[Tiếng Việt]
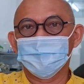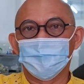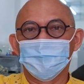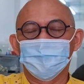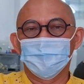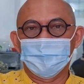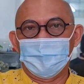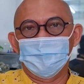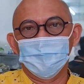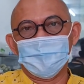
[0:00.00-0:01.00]
của một
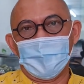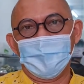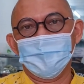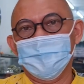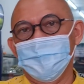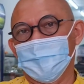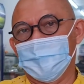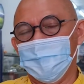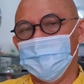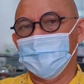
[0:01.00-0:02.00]
ngày buổi sáng, nhật
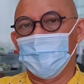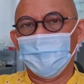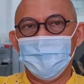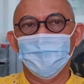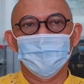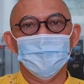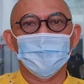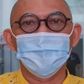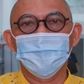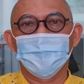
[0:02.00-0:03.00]
ký Covid mùa thứ
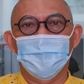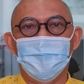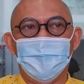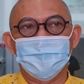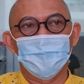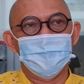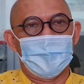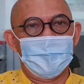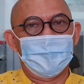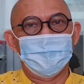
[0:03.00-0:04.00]
tư của Color Man, buổi
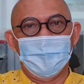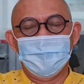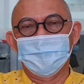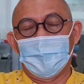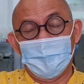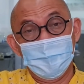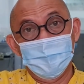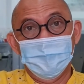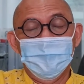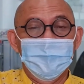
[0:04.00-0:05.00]
sáng ngày 7 tháng 7.
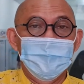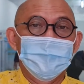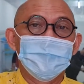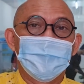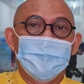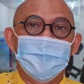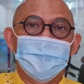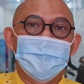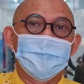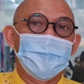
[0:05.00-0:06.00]

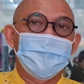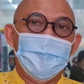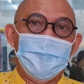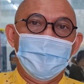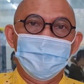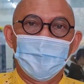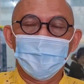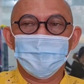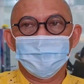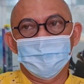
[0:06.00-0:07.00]
Năm
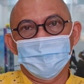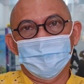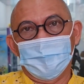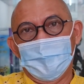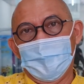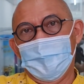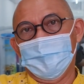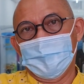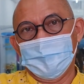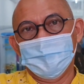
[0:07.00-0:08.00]
2021 và
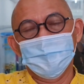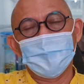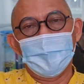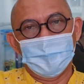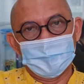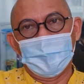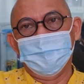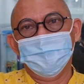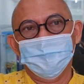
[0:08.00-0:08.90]
là ngày thứ 38.